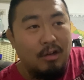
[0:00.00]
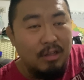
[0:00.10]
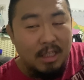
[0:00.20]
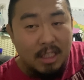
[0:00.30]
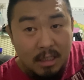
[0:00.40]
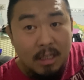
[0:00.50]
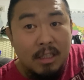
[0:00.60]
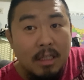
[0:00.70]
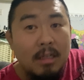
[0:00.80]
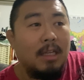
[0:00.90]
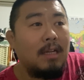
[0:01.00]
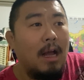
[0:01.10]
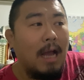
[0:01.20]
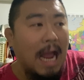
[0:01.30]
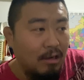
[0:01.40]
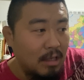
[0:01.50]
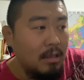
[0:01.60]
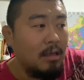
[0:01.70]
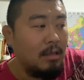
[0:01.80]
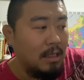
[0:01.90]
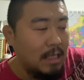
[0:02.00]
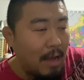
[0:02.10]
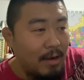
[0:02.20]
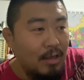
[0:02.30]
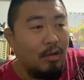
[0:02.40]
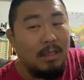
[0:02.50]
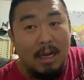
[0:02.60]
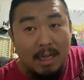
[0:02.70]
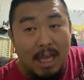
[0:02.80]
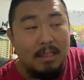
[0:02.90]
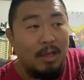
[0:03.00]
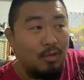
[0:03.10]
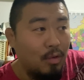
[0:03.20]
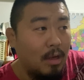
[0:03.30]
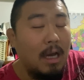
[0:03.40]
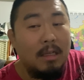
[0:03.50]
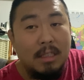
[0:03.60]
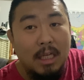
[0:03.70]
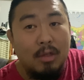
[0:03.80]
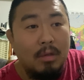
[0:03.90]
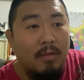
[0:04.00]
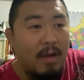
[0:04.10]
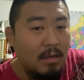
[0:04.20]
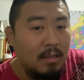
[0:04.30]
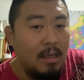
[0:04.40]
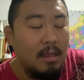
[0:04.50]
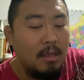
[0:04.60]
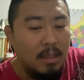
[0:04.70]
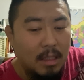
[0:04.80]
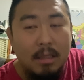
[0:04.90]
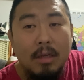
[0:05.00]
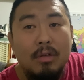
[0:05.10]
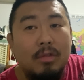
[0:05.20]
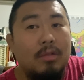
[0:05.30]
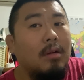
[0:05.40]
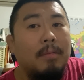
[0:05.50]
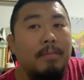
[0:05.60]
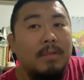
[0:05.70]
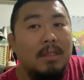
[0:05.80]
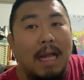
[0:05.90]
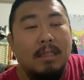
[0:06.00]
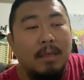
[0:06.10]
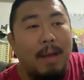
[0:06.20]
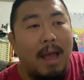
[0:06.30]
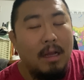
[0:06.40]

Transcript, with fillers: 是你精神经历上，还是真正你看完之后想练想学，还是街头的防身，一定是打击派。